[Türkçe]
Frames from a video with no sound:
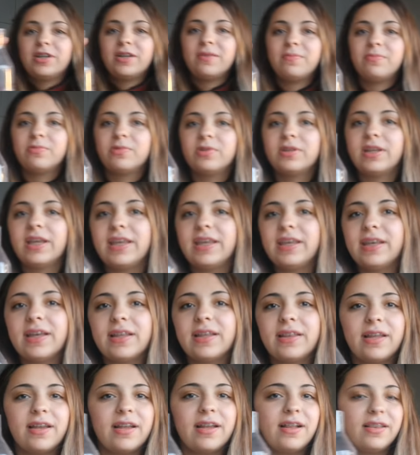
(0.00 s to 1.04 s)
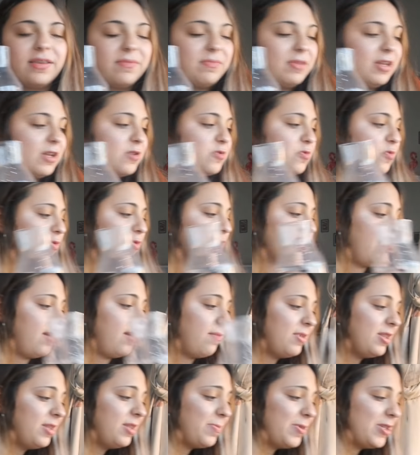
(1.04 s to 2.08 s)
Bu arada bunu da Ikea'dan aldım yine çok
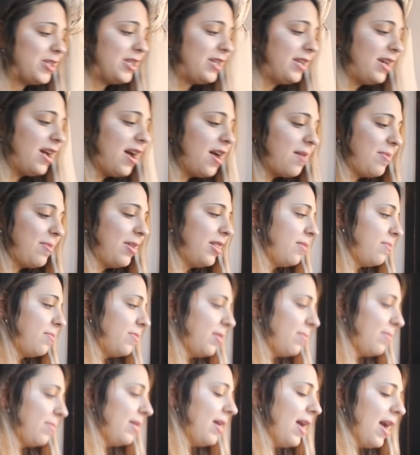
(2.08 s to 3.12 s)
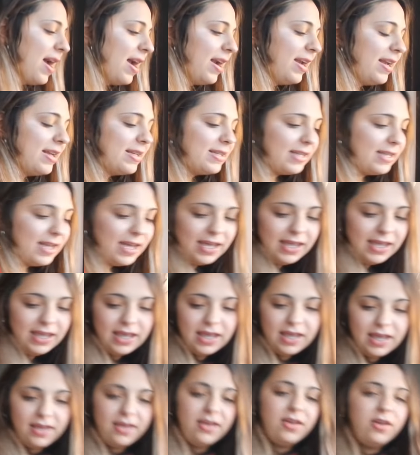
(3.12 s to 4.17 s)
güzel ama tıpacını kaybettim tabii her neyse.
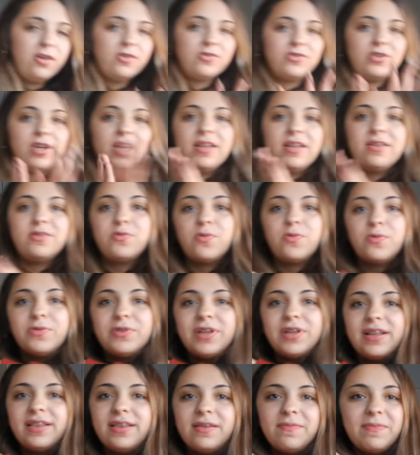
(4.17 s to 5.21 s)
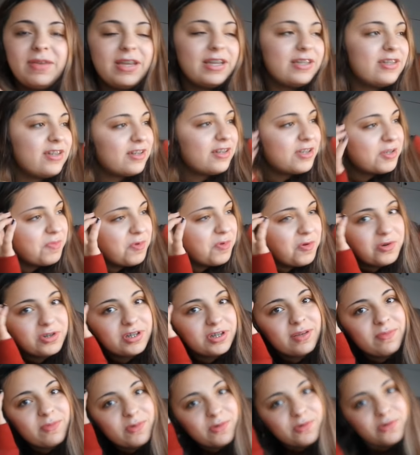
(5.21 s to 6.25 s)
Şu an çok tatlı bir çalışma
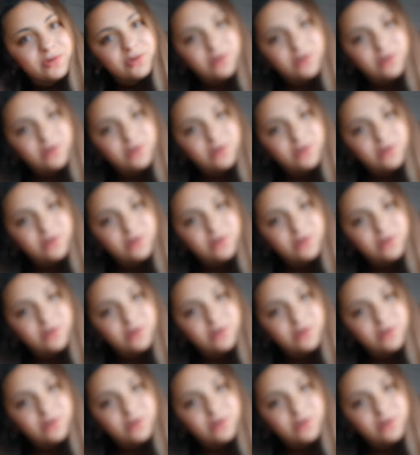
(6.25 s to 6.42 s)
ortamı